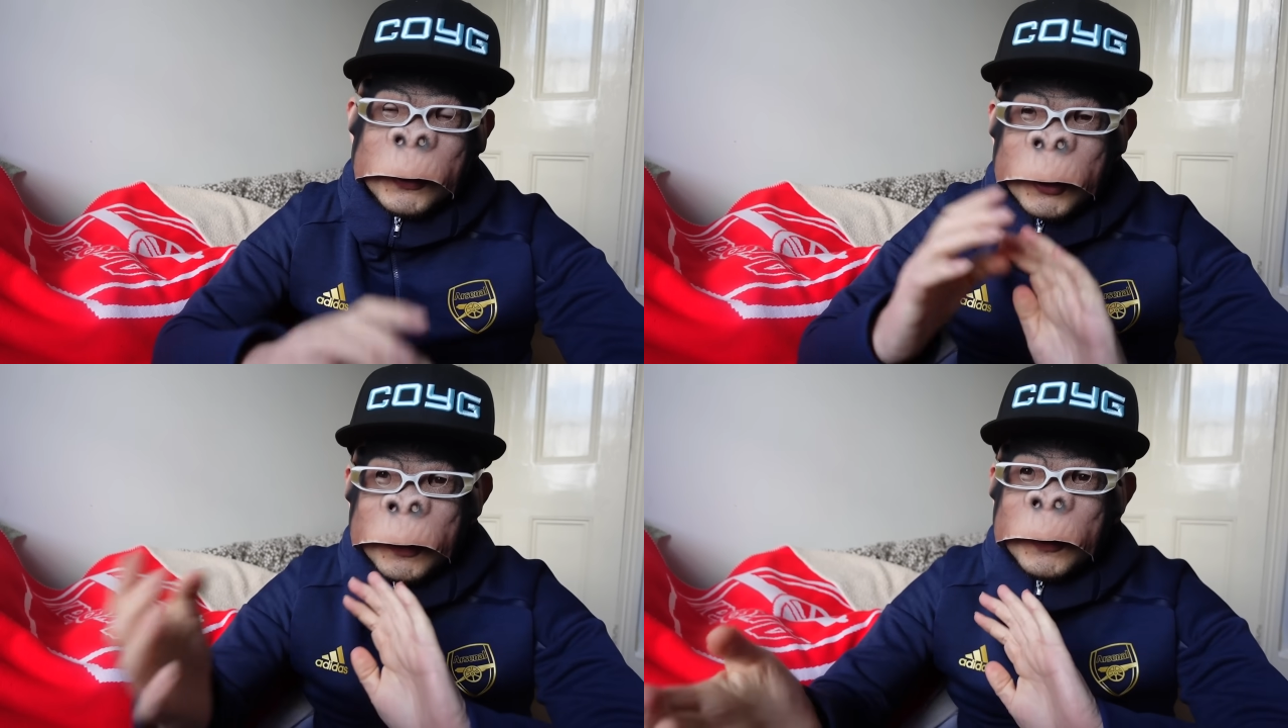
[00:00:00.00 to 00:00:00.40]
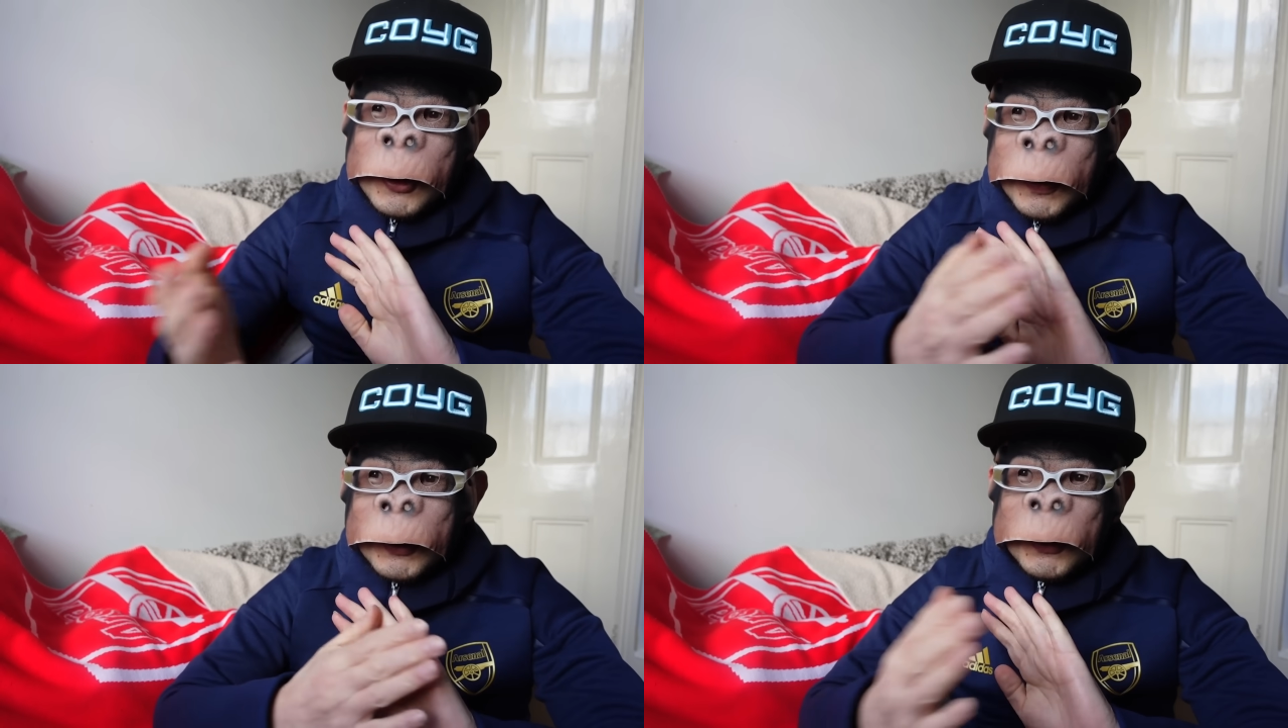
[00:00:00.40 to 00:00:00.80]
クラブ
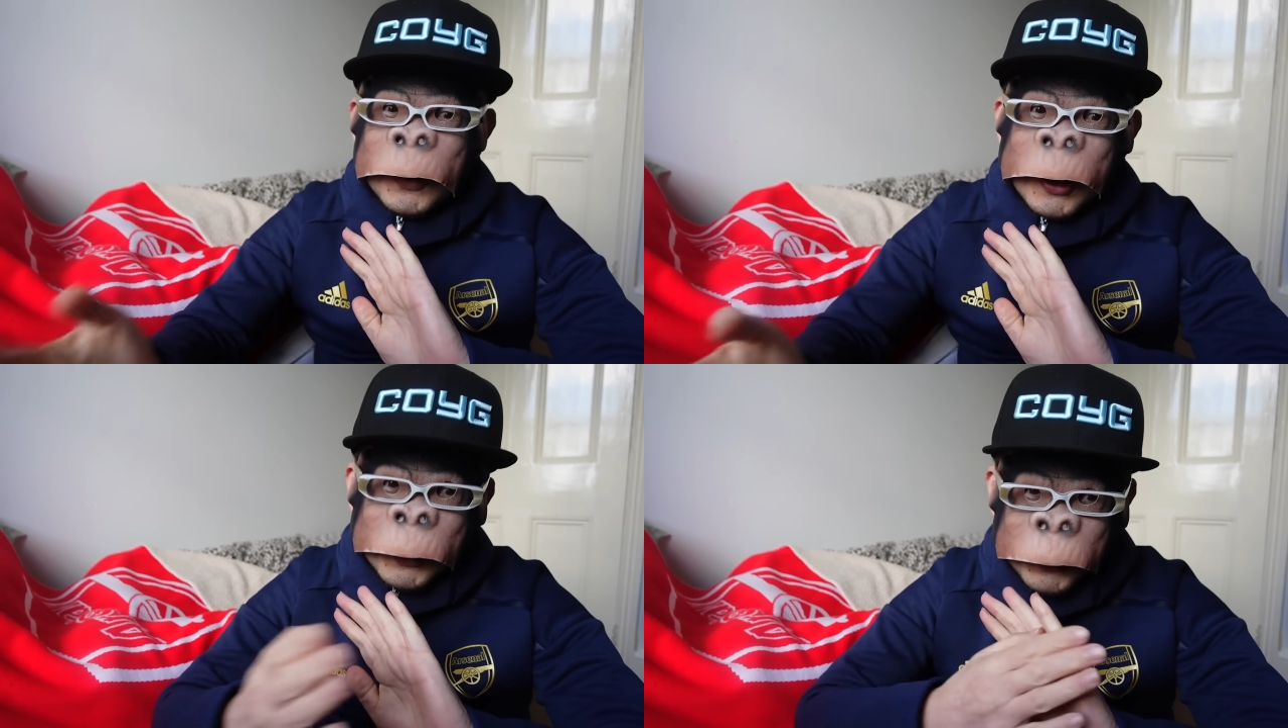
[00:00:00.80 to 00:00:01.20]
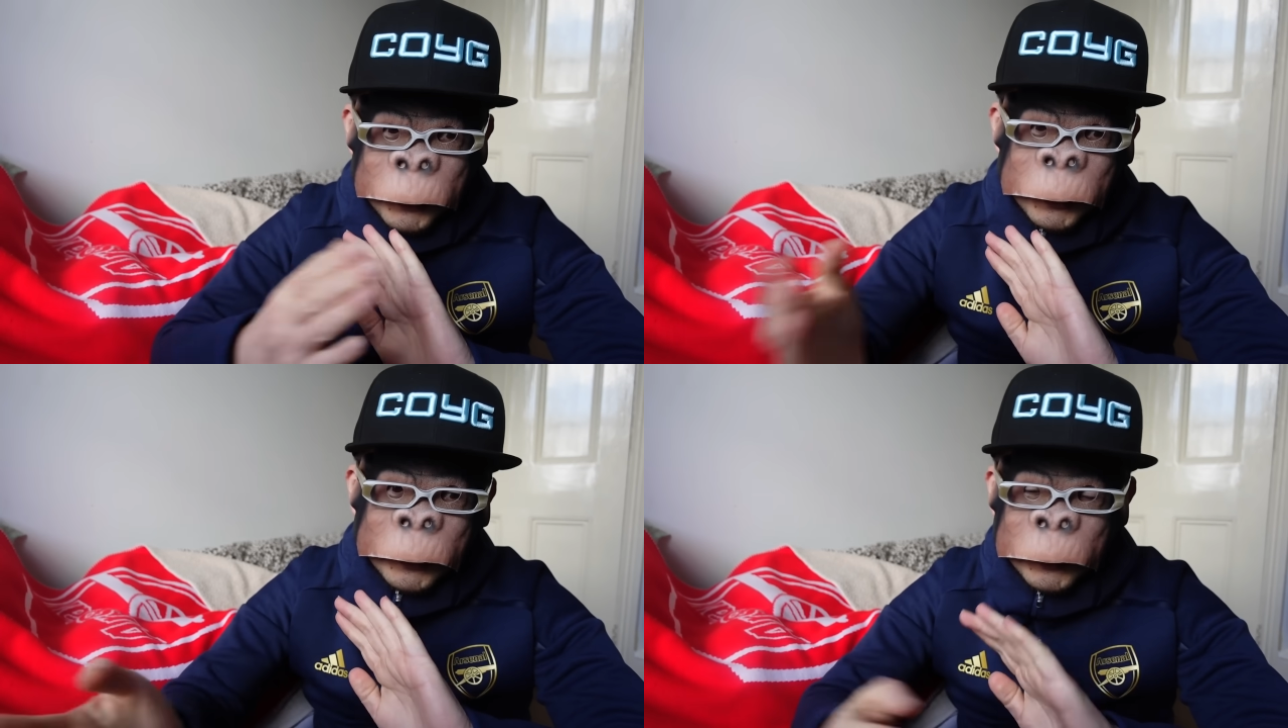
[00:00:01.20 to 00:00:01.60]
側と代
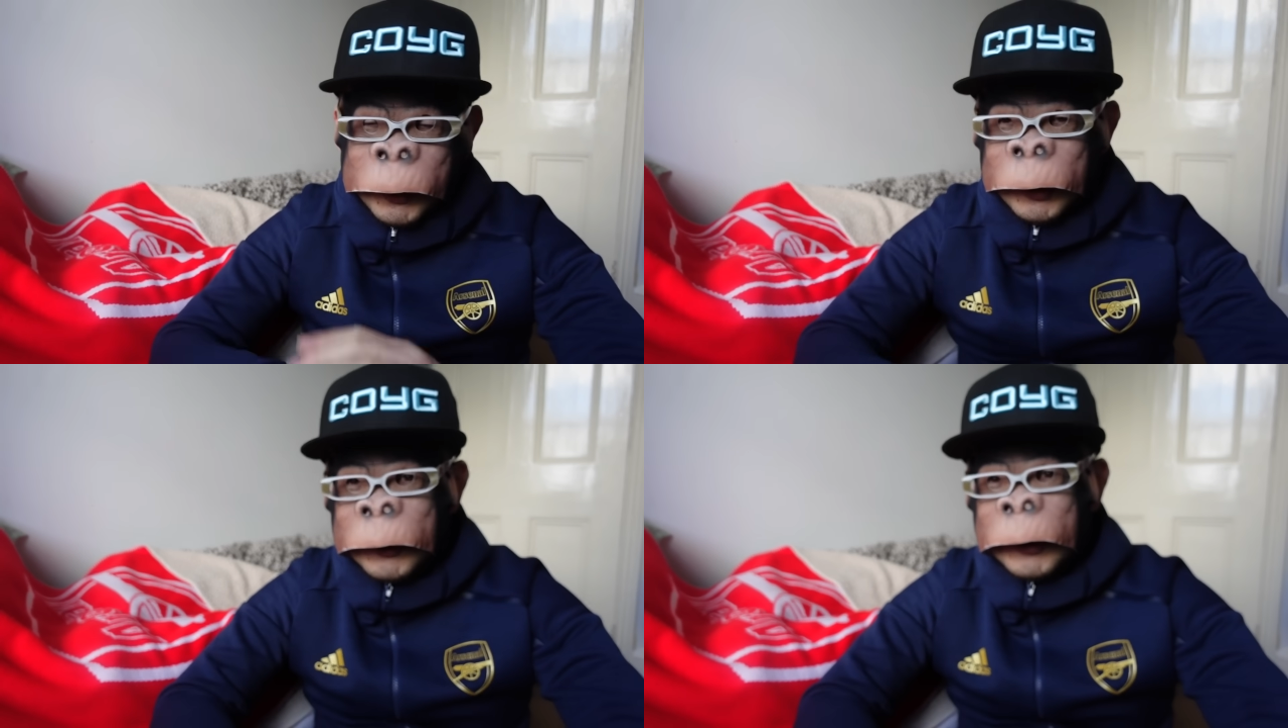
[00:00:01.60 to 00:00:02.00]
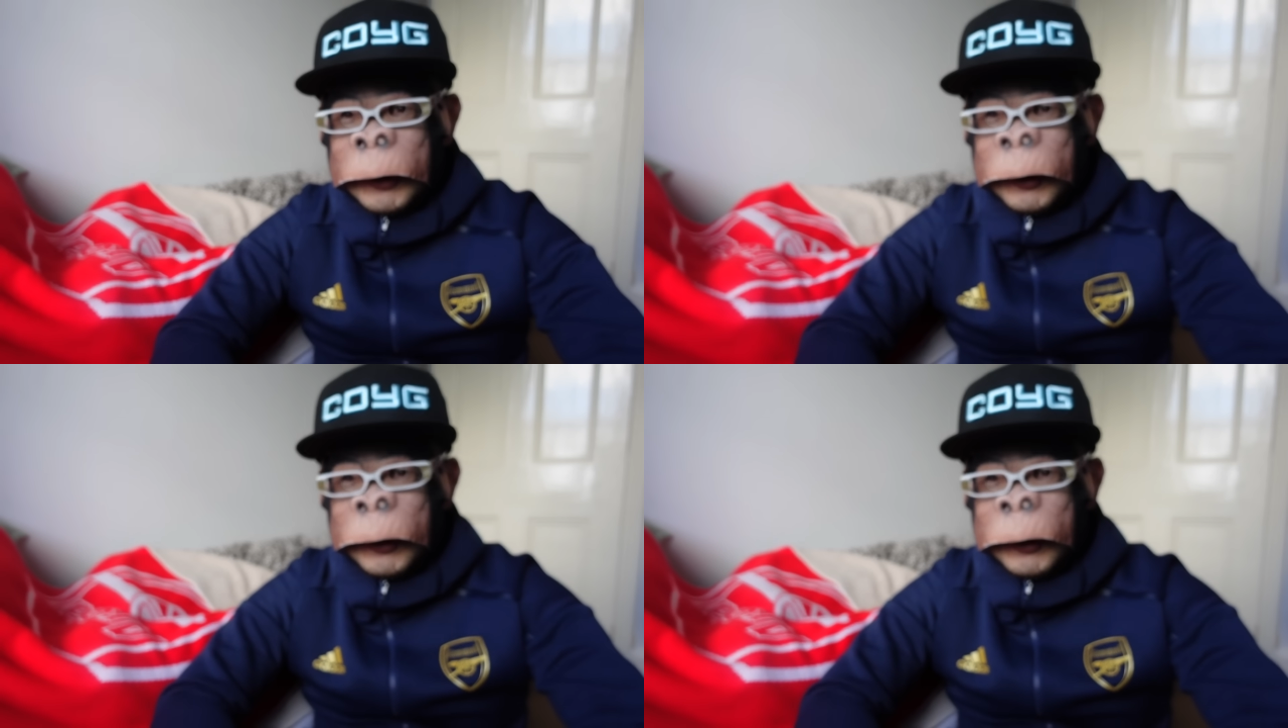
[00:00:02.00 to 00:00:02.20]
表側での話し合いっ